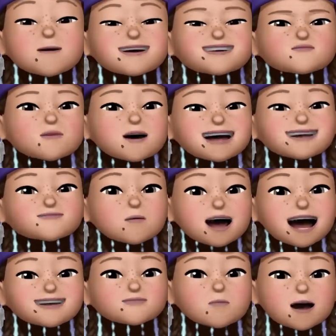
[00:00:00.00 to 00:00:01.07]
no pretendas
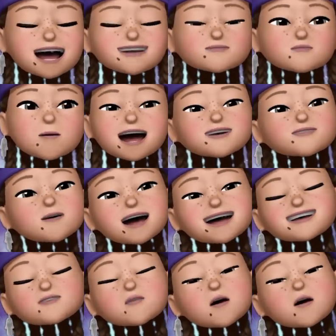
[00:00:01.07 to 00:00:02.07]
que la tuya sea perfecto,